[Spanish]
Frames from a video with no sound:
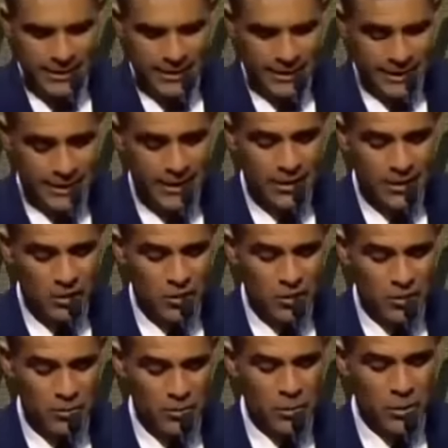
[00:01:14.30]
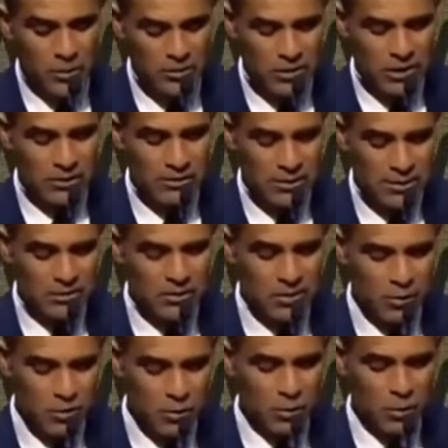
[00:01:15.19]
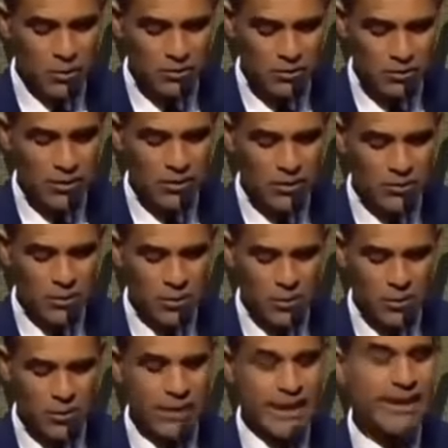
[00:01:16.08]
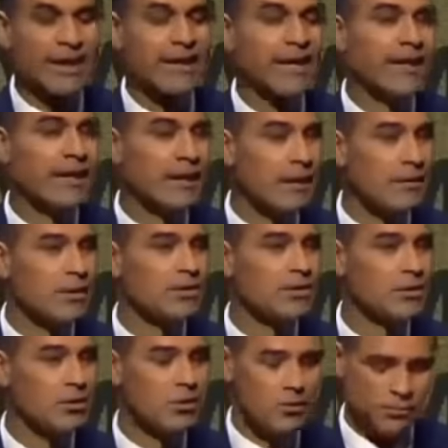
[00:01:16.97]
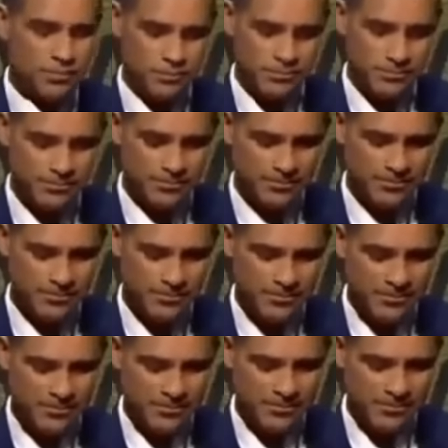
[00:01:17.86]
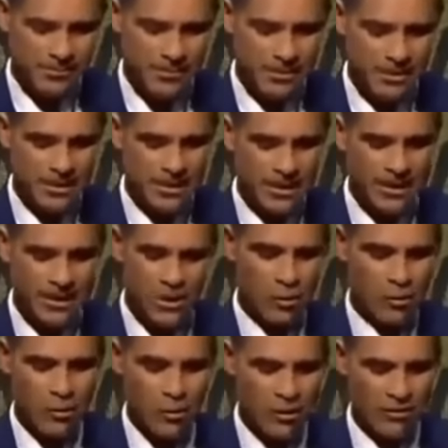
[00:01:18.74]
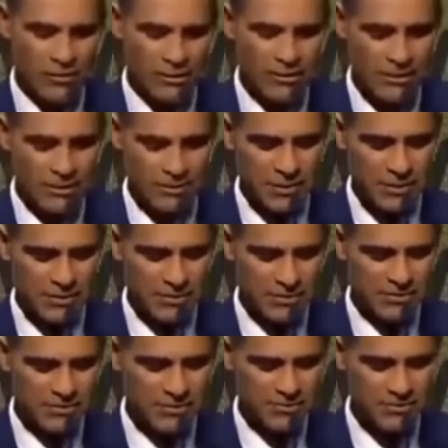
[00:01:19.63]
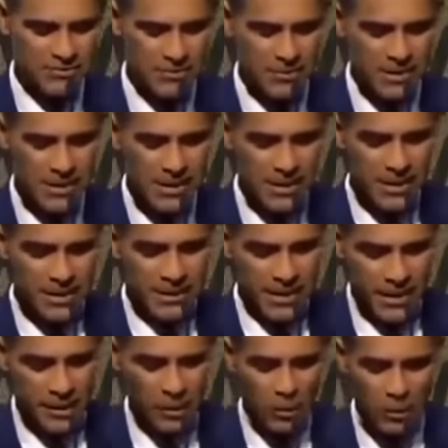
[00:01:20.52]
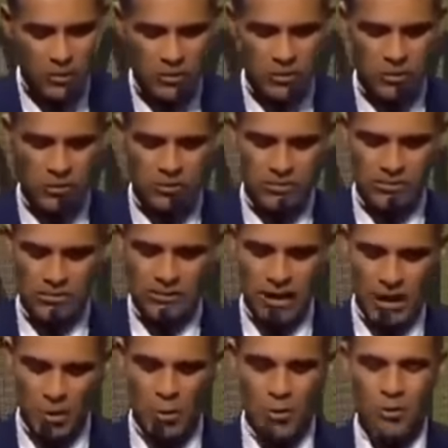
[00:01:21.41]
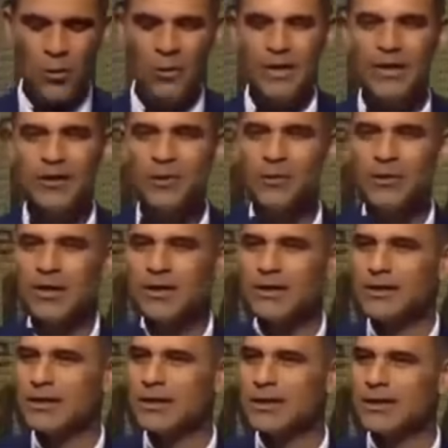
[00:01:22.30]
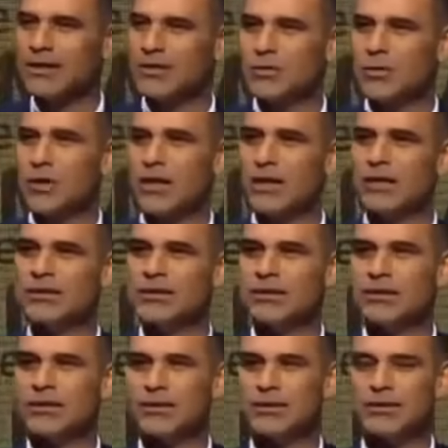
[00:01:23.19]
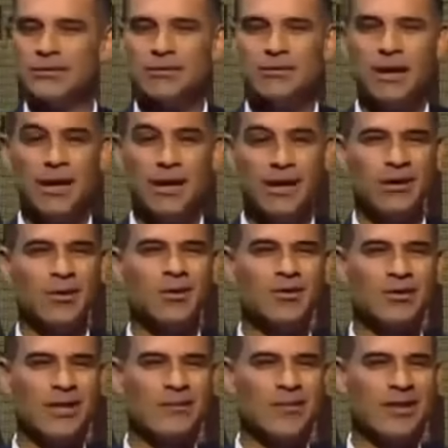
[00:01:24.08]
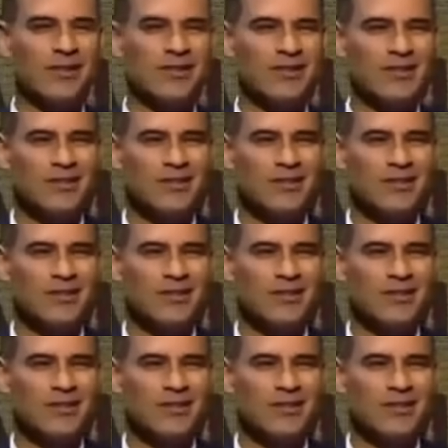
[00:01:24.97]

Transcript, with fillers: Era lo imposible, solo posible por lo que intentabas tú. Era lo imprevisible. Que incluso en algún momento pareciera que estuvieras bailando samba,